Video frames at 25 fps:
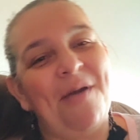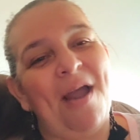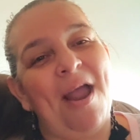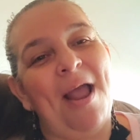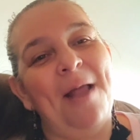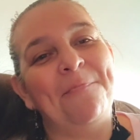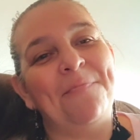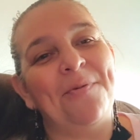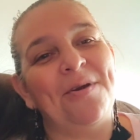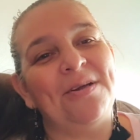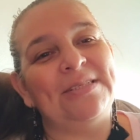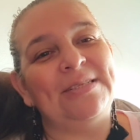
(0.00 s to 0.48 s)
en
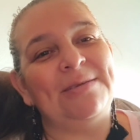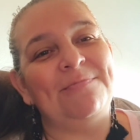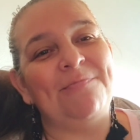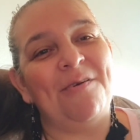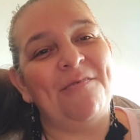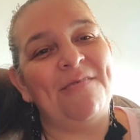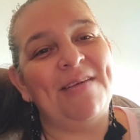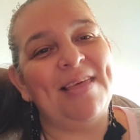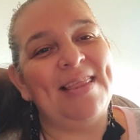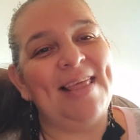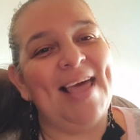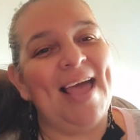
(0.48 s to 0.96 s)
el próximo
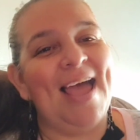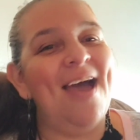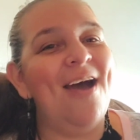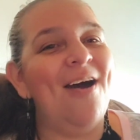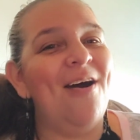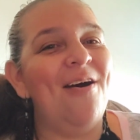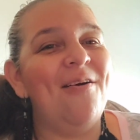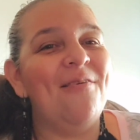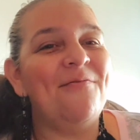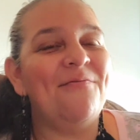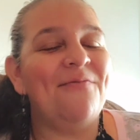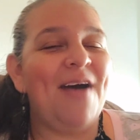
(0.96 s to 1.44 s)
video.
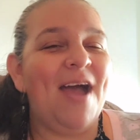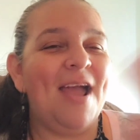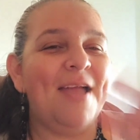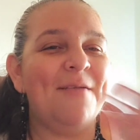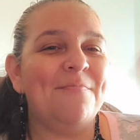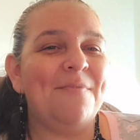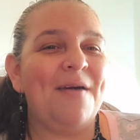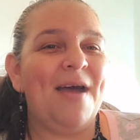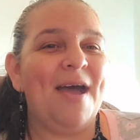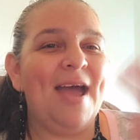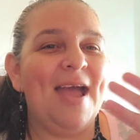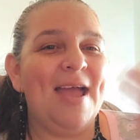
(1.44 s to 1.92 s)
Bye
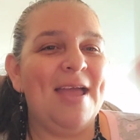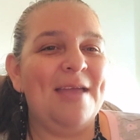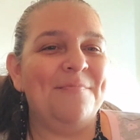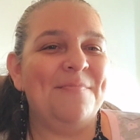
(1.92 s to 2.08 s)
bye.